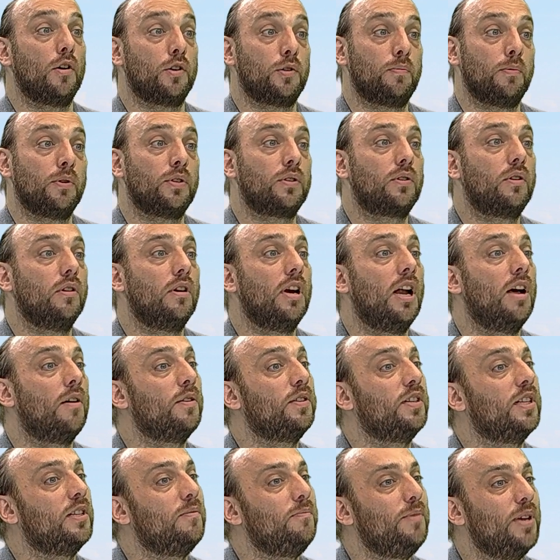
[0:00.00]
je pense que la
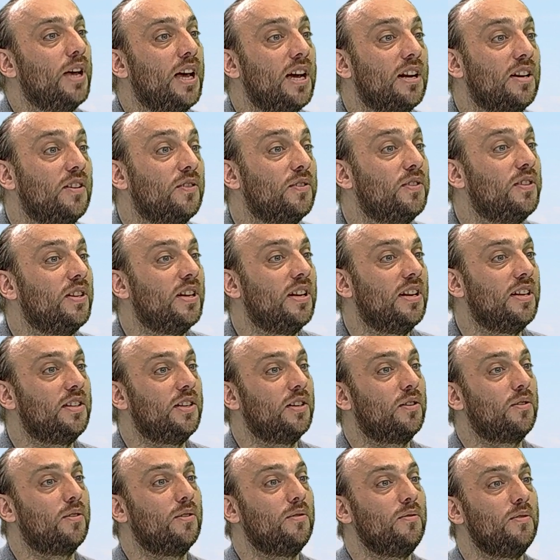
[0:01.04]
recette miracle, si elle
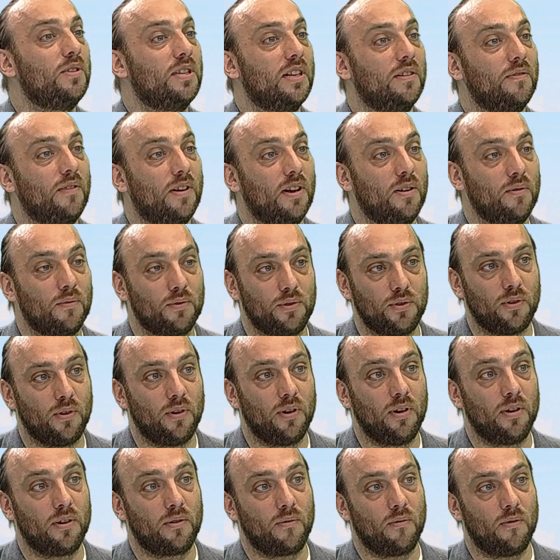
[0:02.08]
était connue, ça ferait longtemps
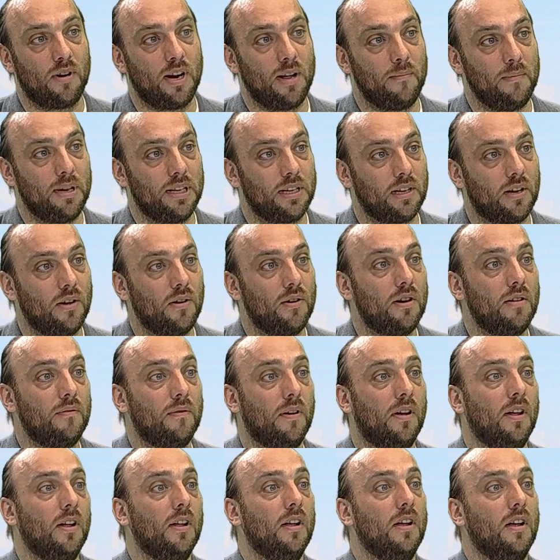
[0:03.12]
euh, qu'on la mettrait en œuvre.
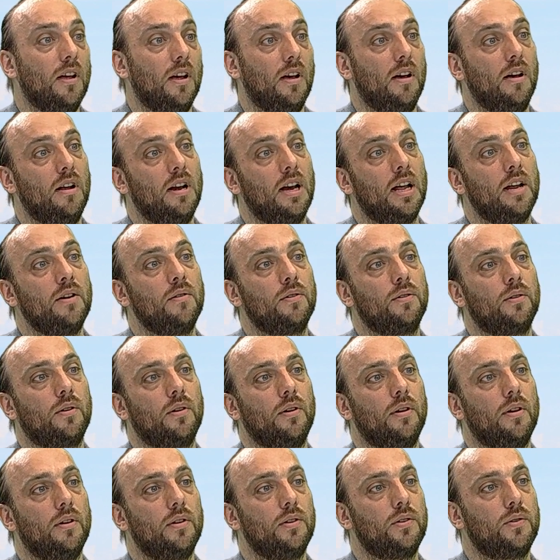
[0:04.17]
Euh, là, notre
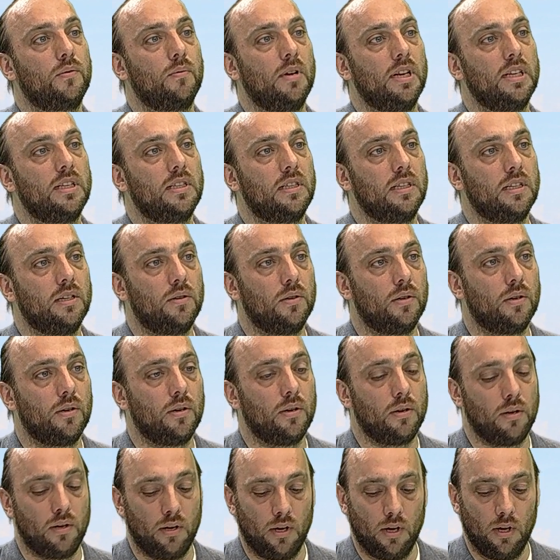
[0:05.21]
euh, souhait, c'est
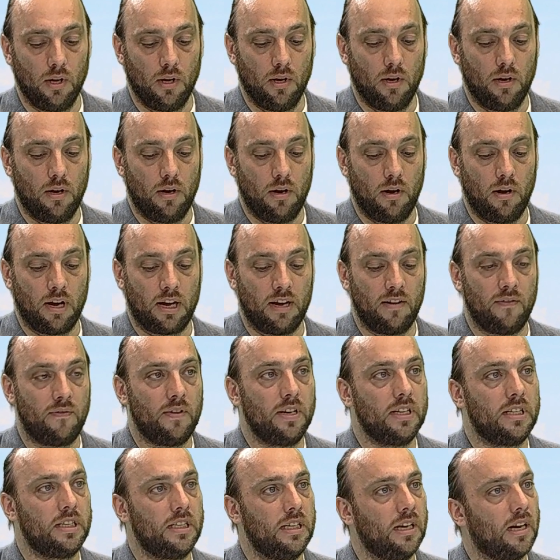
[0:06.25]
de
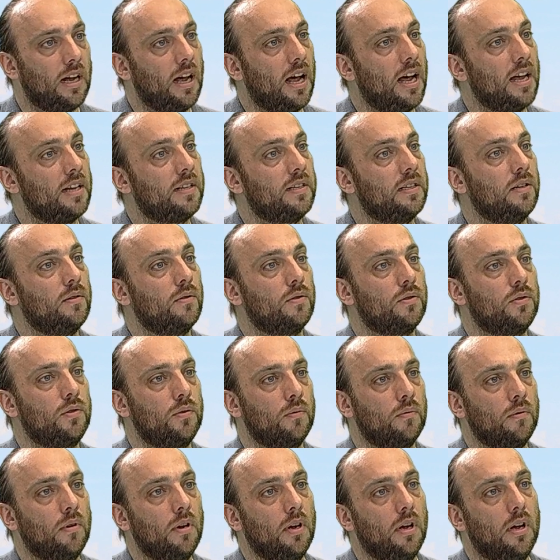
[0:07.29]
réfléchir à ces
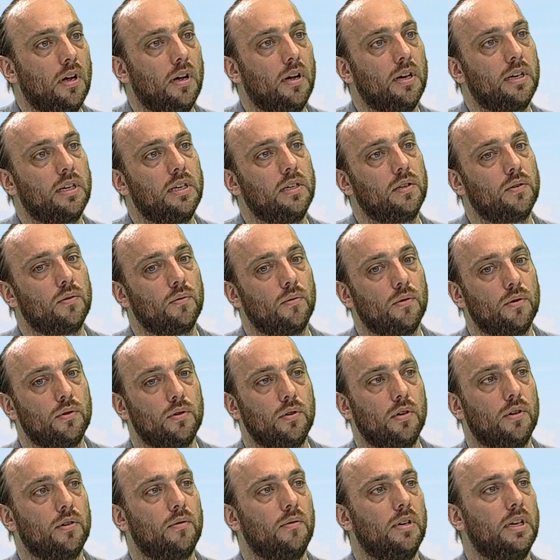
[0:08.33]
notions qui sont
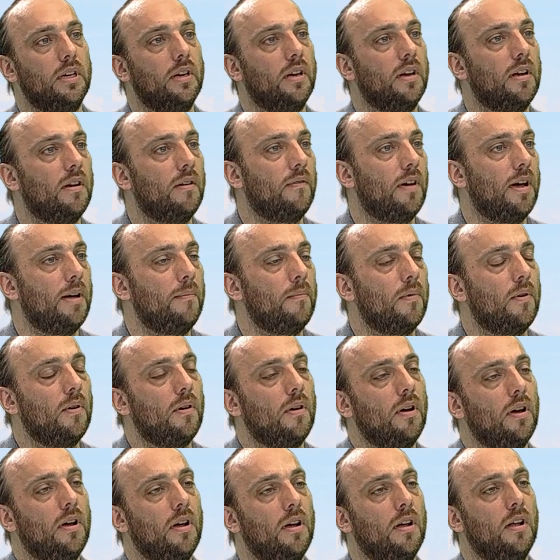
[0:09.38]
aujourd'hui
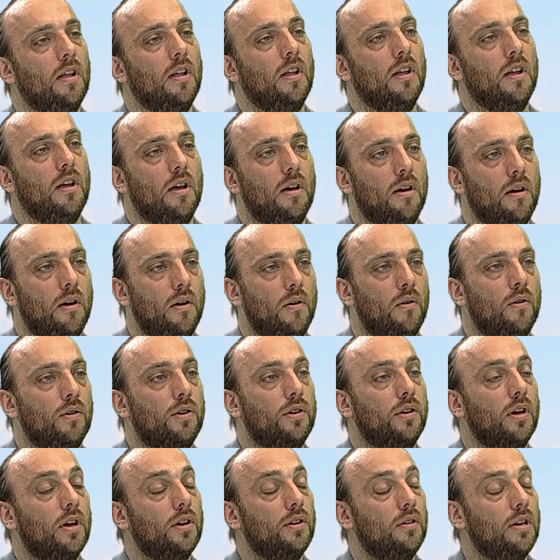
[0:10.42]
vraiment au
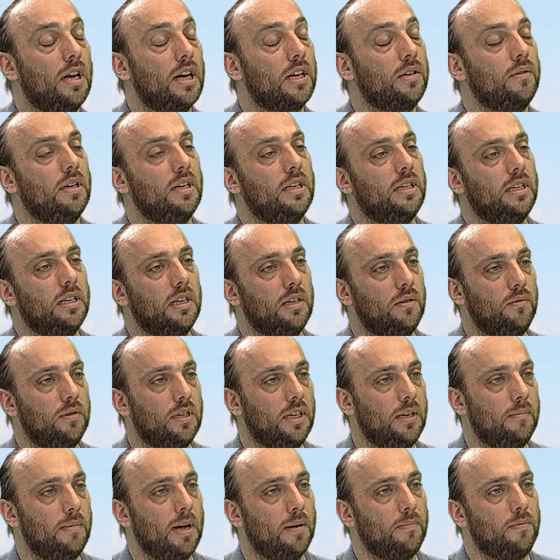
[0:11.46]
cœur de l'actualité et du
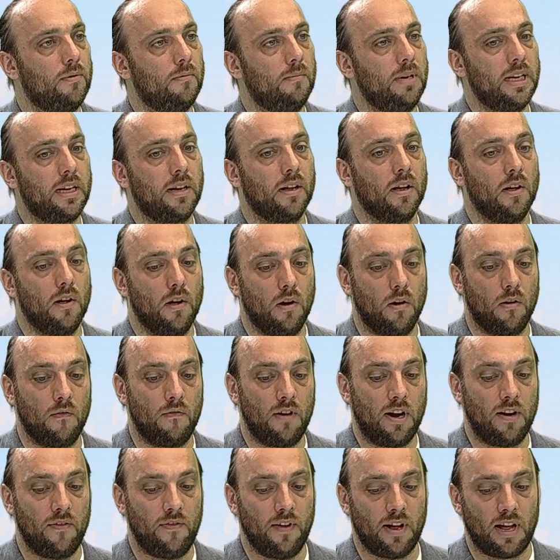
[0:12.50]
débat public. On
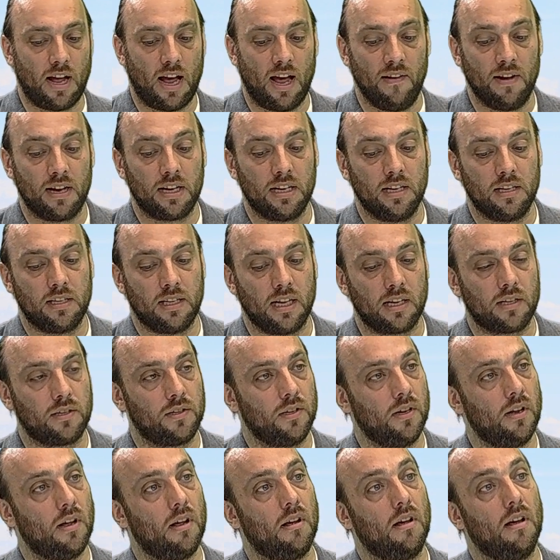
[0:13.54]
va le faire avec des
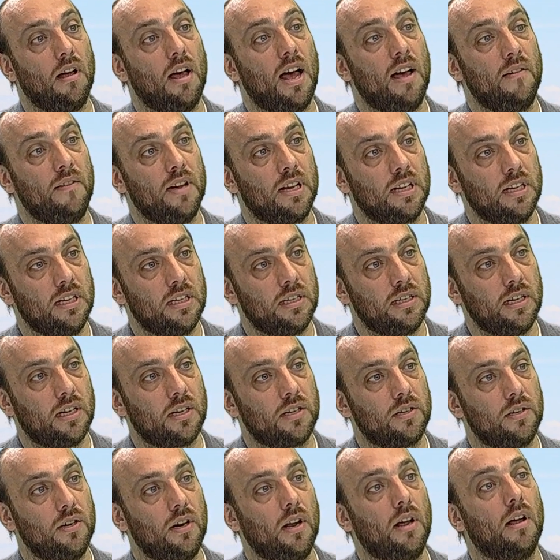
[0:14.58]
acteurs, avec des
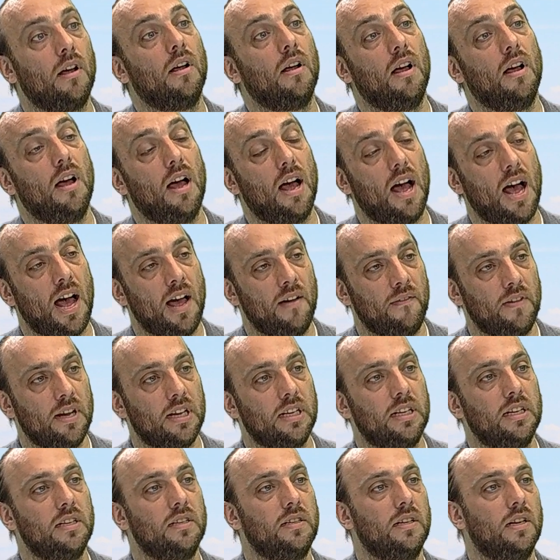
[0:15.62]
chercheurs, avec
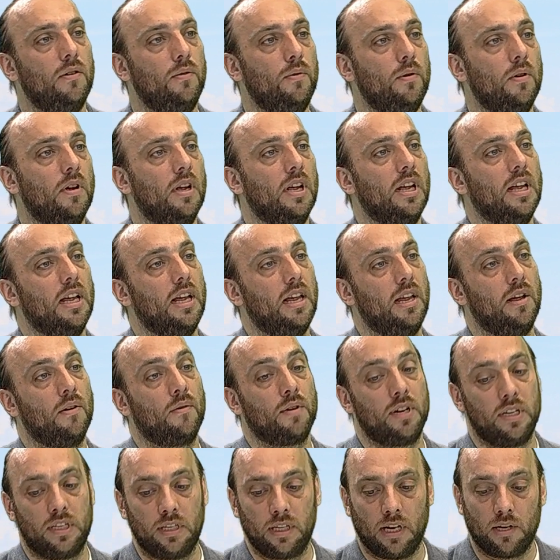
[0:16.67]
des élus, et on
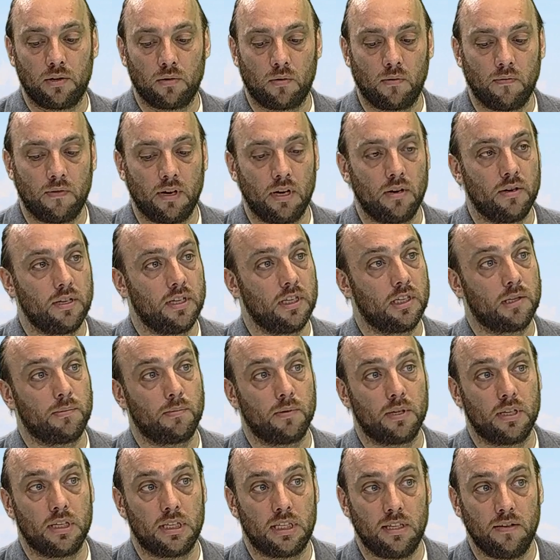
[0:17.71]
essaiera de trouver le
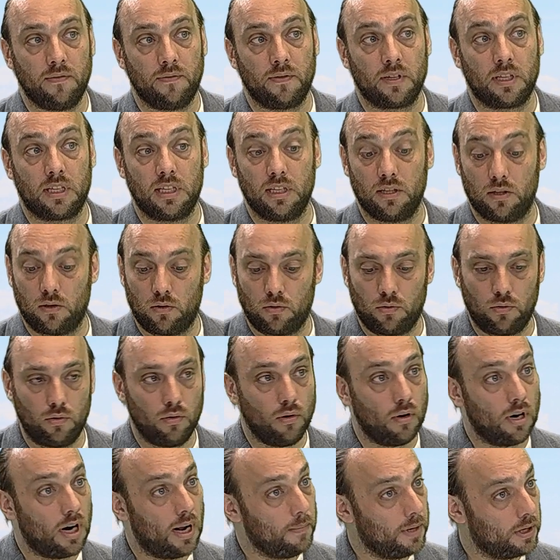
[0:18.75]
dispositif qui,
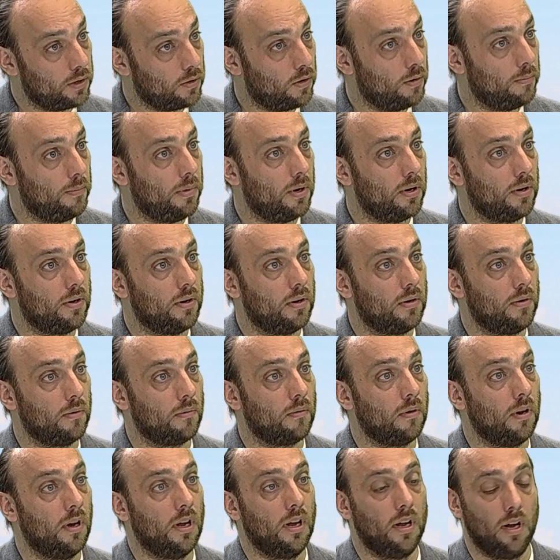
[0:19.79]
sur la métropole de Lyon,
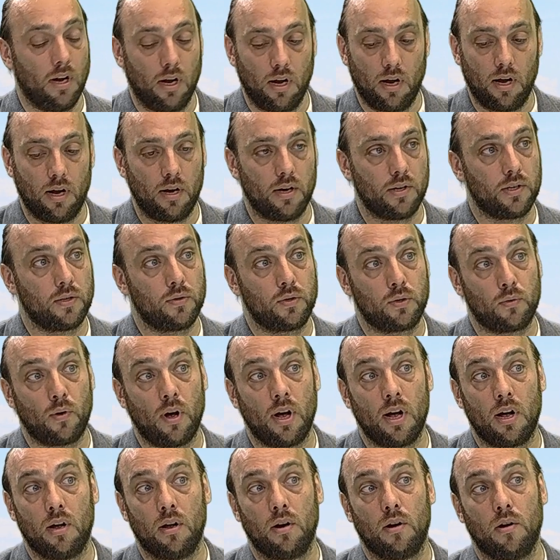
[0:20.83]
euh,
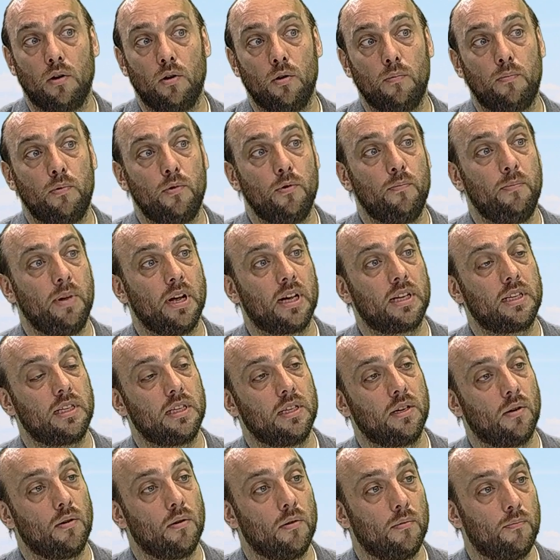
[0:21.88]
soit euh, le plus
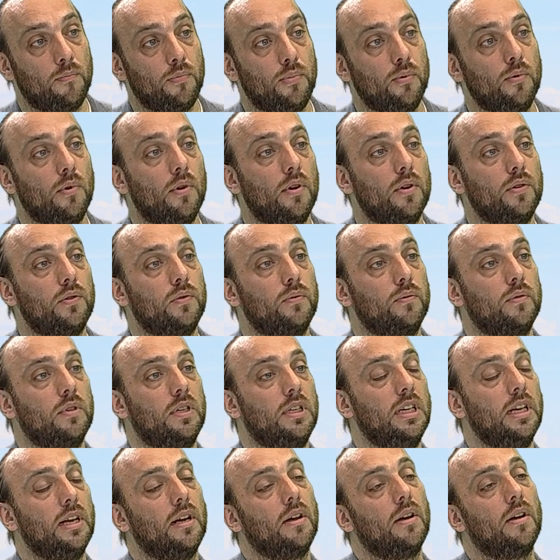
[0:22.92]
pertinent pour euh,
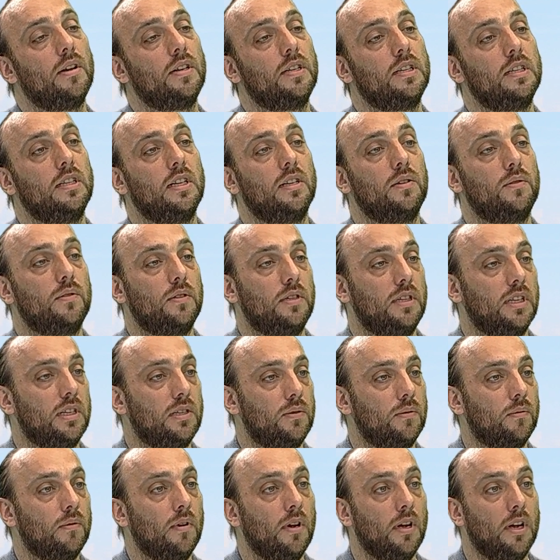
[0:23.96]
soutenir ces
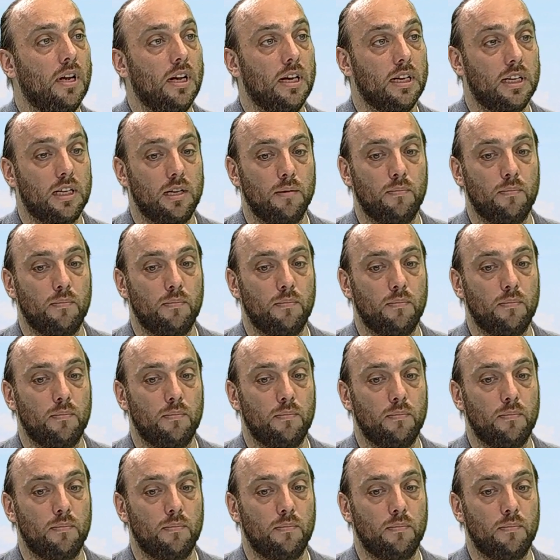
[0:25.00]
associations qui